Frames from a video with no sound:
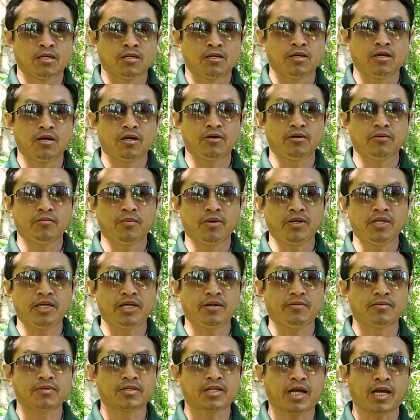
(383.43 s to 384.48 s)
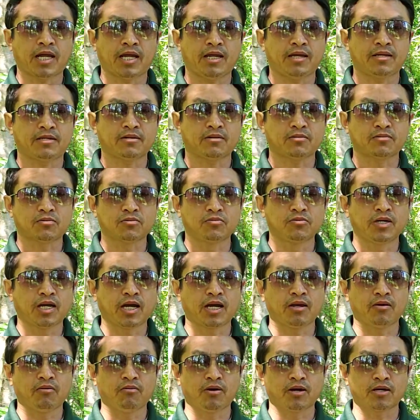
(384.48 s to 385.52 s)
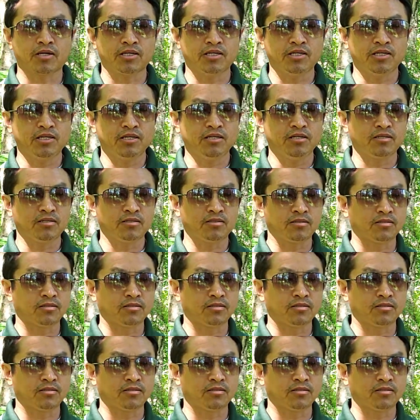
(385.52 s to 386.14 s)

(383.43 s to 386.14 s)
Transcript: giờ nếu mua nhiều một thể cho tù nâng hoặc khi